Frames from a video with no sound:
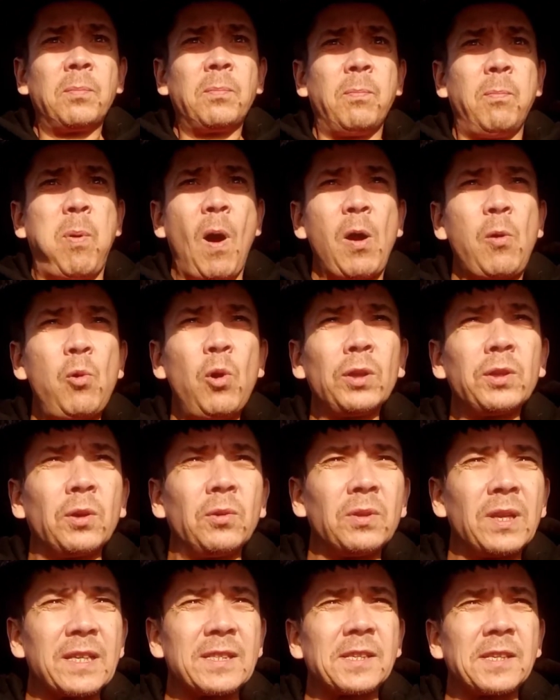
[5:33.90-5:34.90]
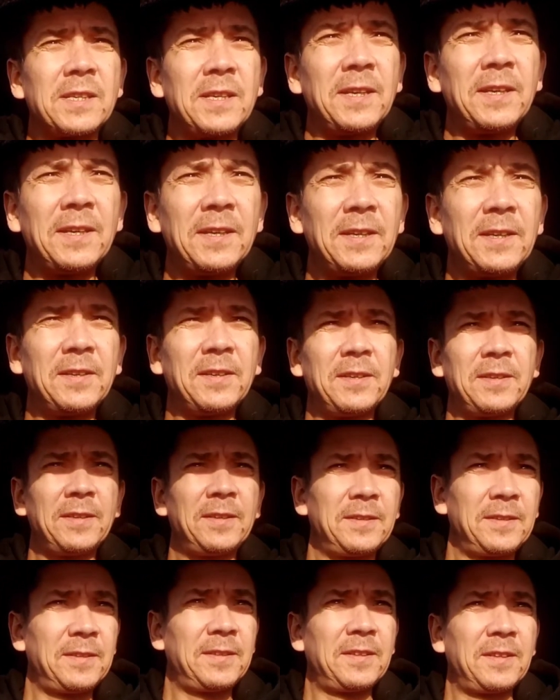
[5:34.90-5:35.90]
Погода у нас
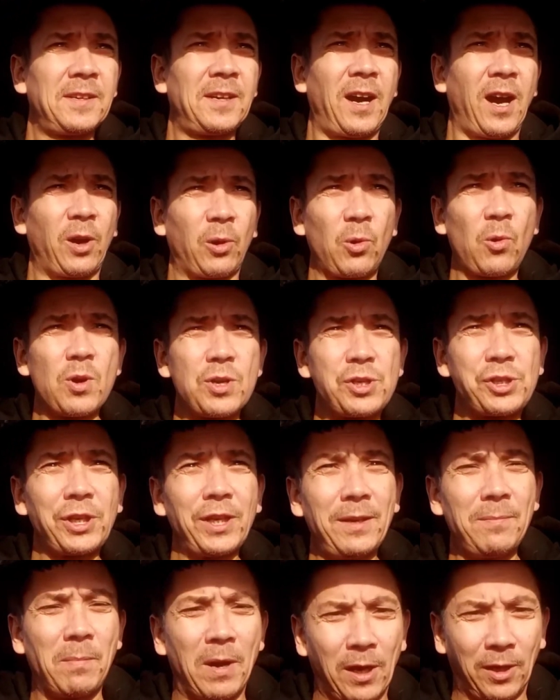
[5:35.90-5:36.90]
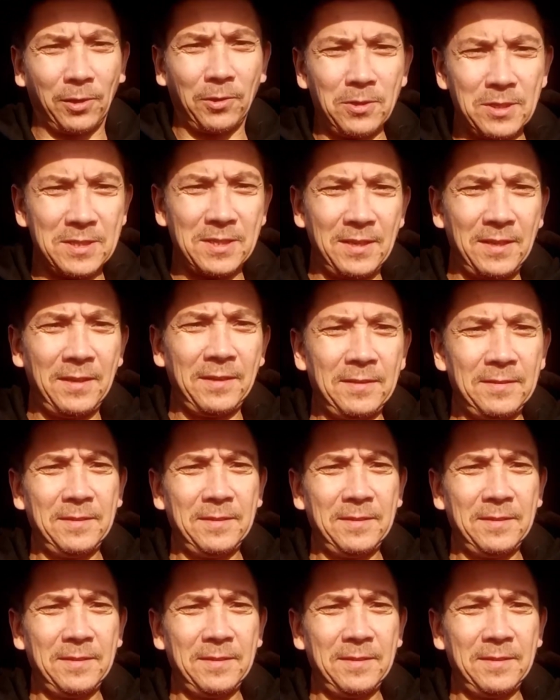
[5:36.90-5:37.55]
хорошая, морозная.